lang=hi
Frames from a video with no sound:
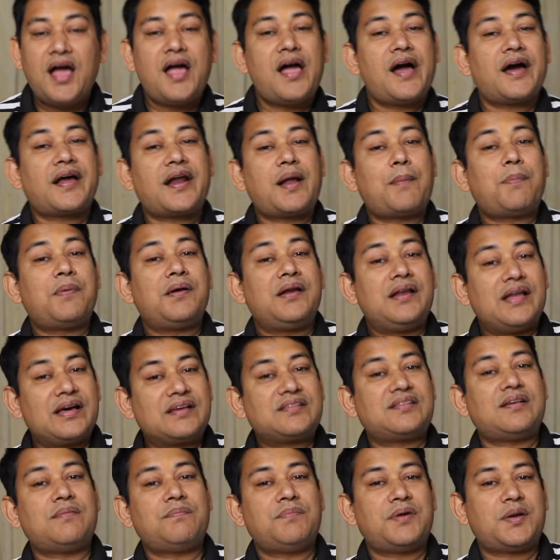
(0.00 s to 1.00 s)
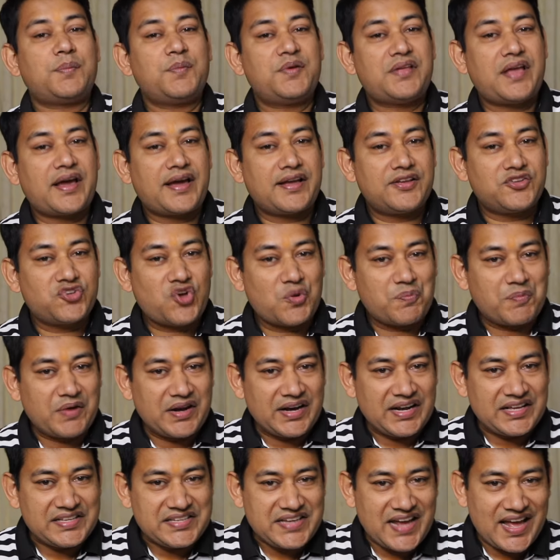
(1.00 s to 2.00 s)
अगर आप लग्जमबर्ग में जाके जॉब
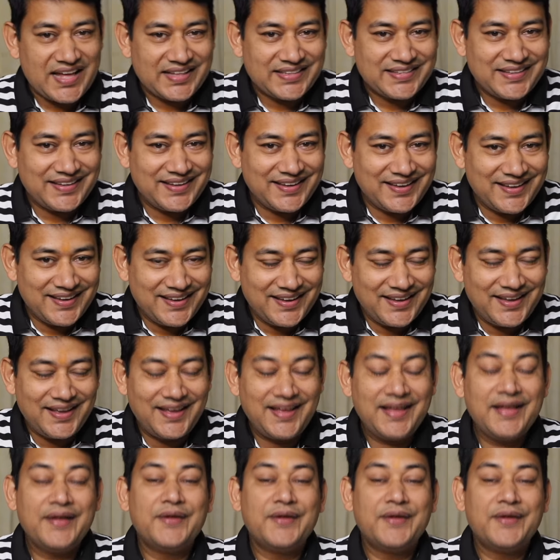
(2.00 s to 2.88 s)
करना चाहते हैं